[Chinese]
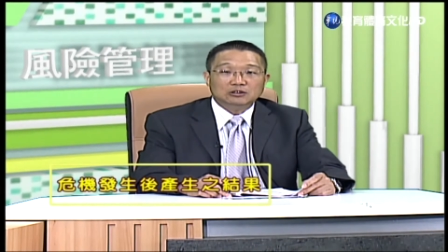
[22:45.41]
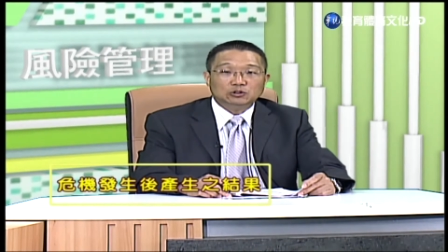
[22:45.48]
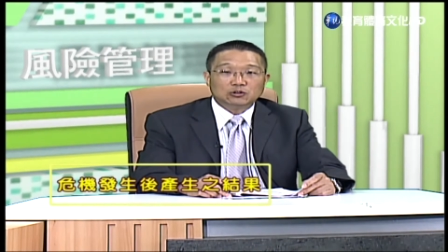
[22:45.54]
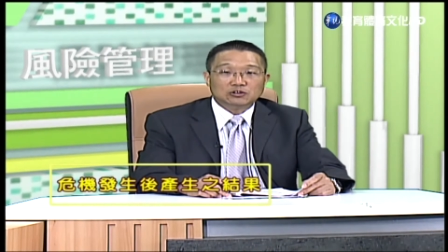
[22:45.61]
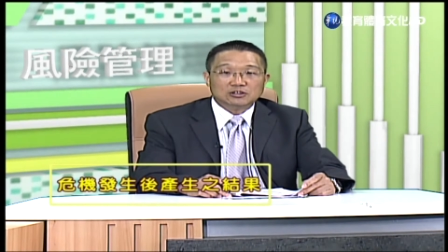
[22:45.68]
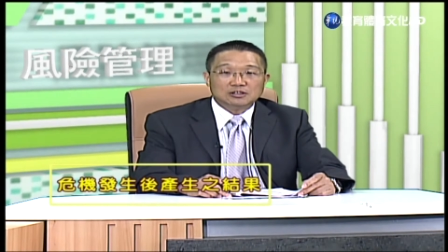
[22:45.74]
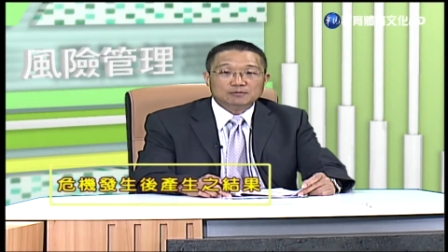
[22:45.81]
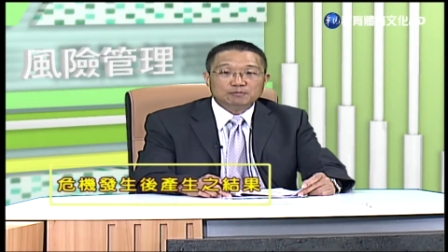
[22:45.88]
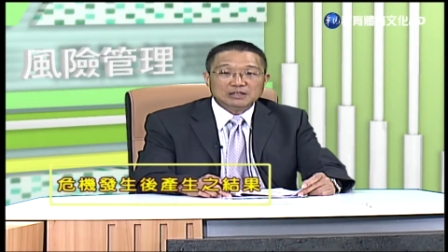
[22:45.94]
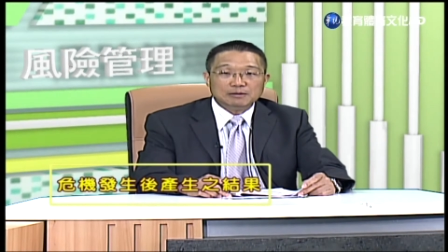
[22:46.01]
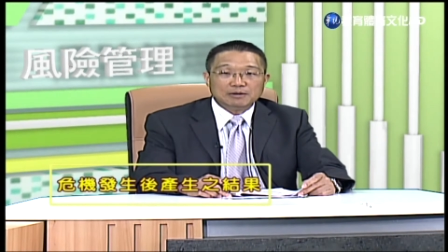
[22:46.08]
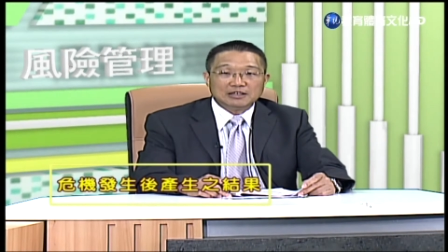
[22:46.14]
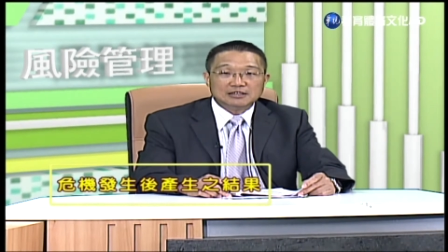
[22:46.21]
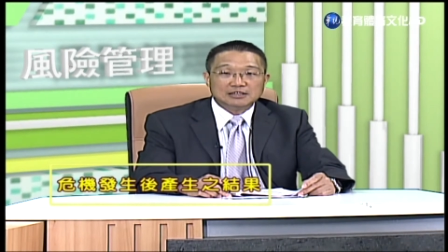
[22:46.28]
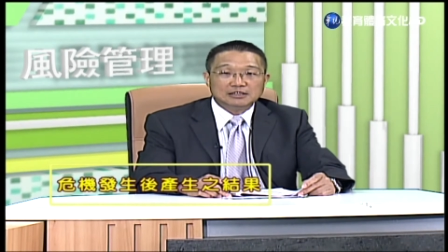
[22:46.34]
就是
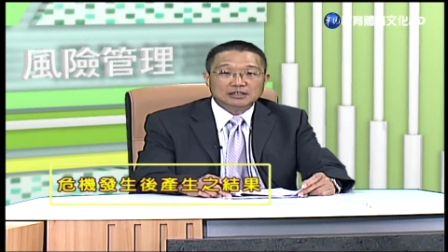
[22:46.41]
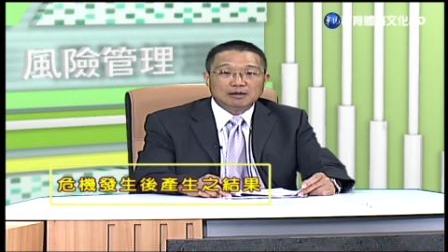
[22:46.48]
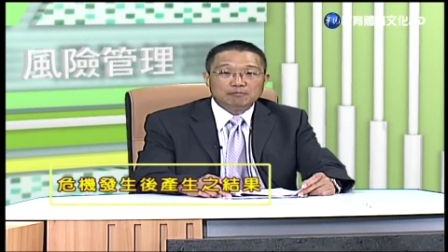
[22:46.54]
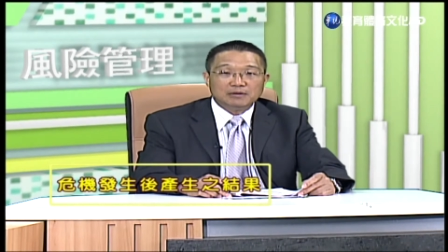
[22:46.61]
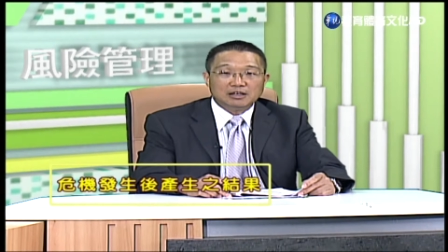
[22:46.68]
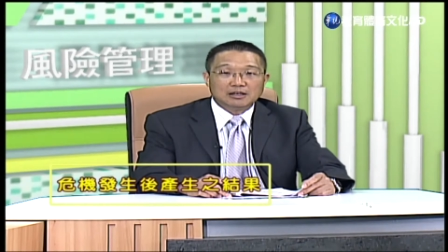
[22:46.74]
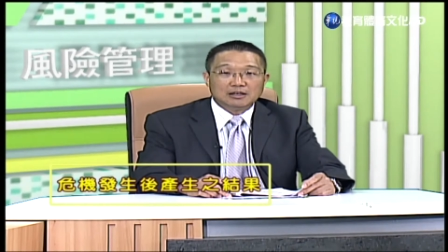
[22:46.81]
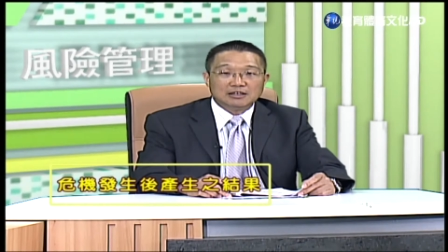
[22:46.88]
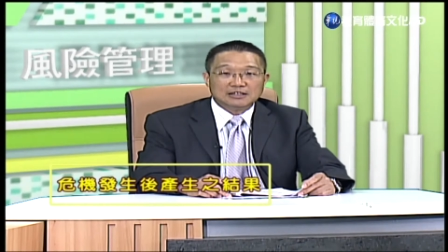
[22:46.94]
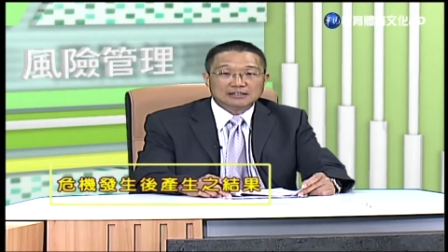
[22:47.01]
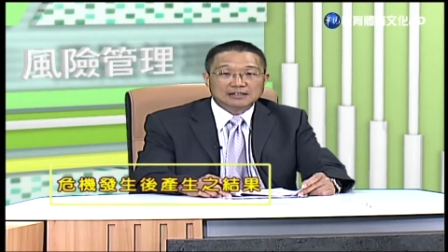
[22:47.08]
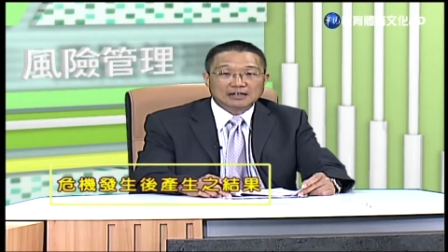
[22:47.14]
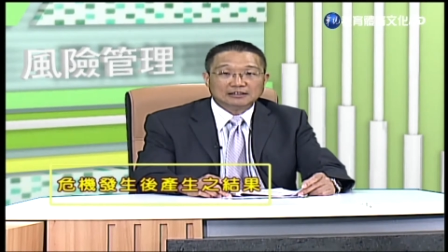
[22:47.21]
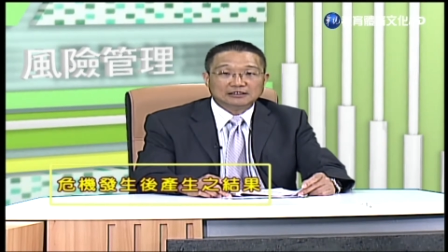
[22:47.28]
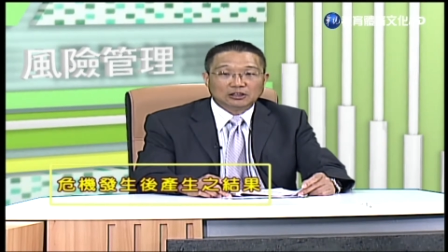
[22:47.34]
避免企业面临以
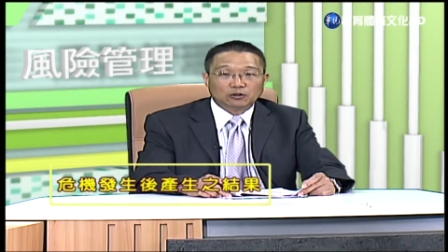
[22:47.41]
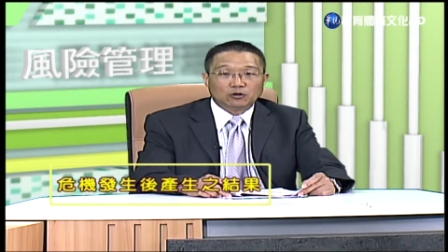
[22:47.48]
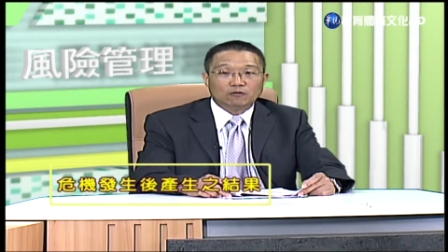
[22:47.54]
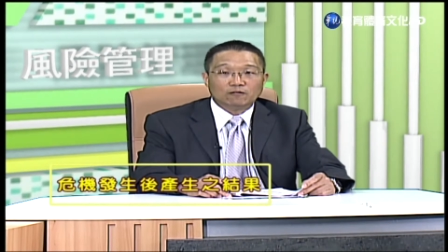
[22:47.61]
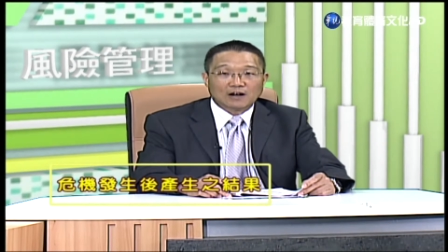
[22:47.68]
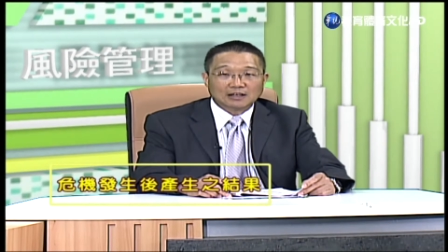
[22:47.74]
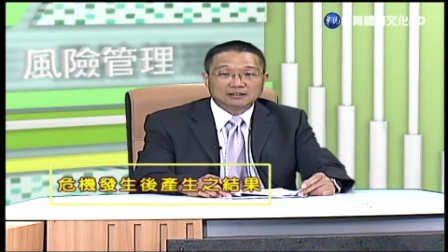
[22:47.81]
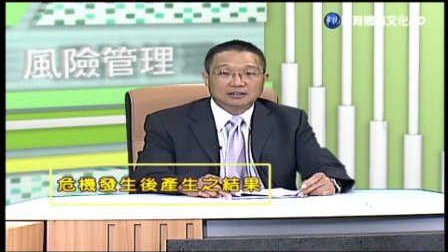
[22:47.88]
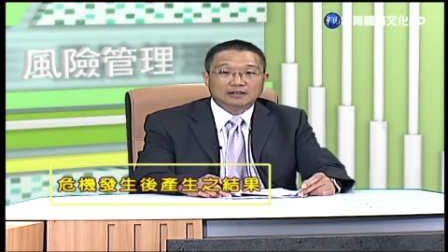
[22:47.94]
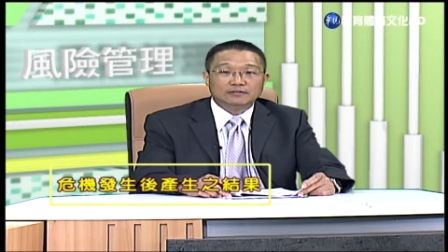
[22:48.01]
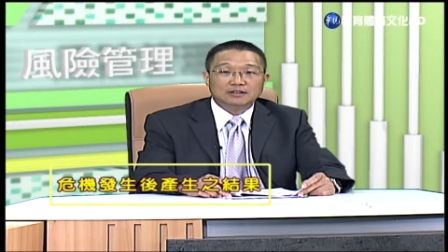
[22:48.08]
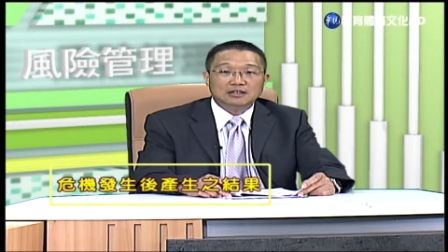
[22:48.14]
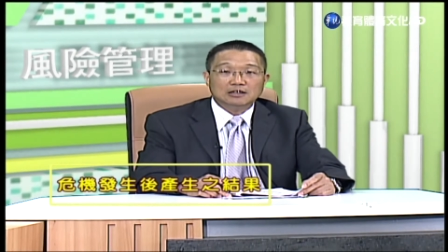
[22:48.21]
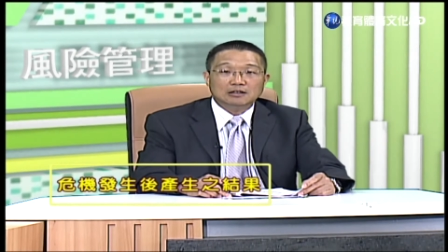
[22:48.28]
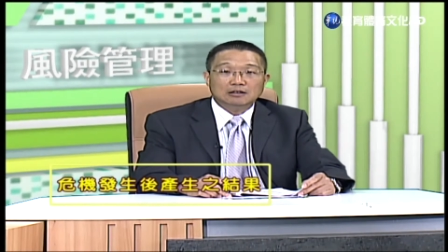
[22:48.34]
上结果的发生，